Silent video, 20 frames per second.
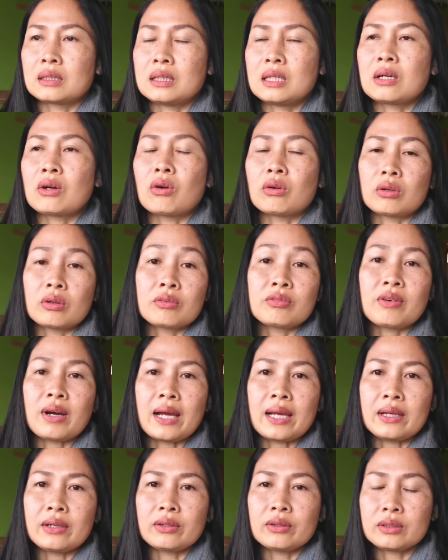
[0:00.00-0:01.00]
เรื่องของน้อง
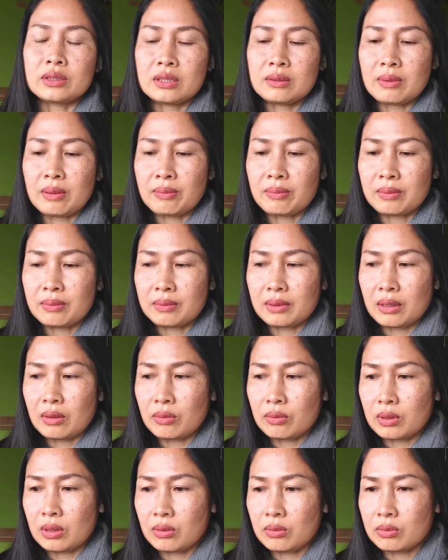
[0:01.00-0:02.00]
ฝ้ายเนาะที่แบบ
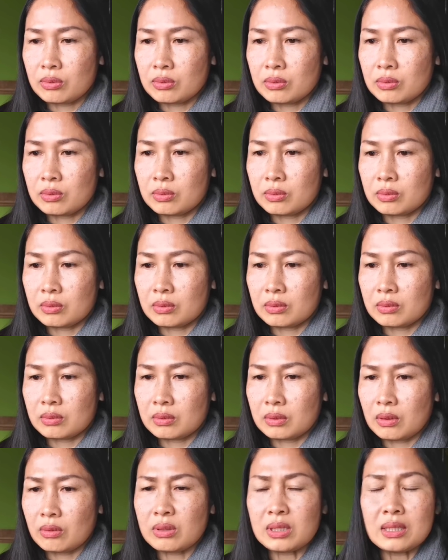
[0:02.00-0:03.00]
เรา เรา
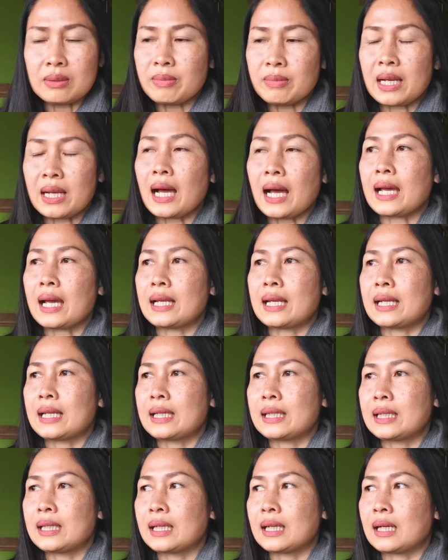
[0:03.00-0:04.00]
เราลืมไม่ได้อะไร
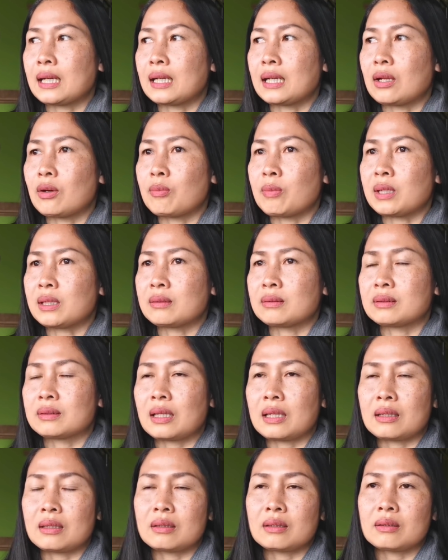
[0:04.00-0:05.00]
อย่างเงี้ยค่ะ แล้วมัน
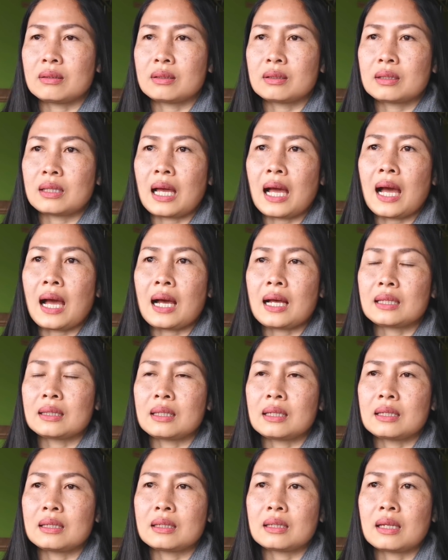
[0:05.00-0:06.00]
ติดตา
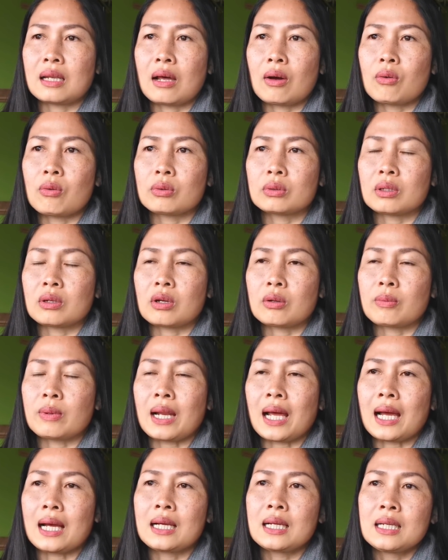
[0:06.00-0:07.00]
ติดเราตลอดเว
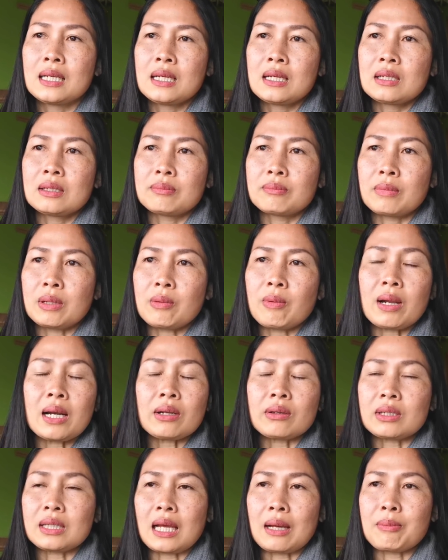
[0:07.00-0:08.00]
ลา ไม่ว่า
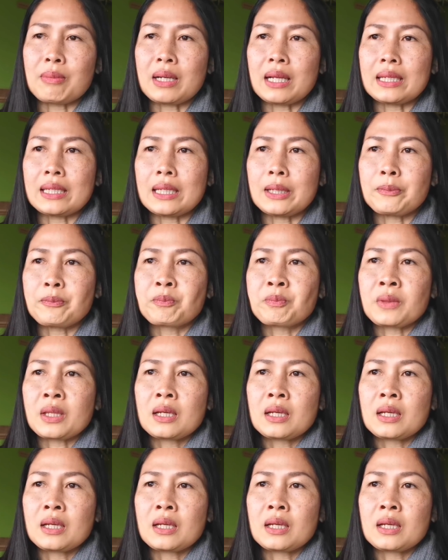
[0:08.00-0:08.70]
เราจะทำอะไรเงี้ย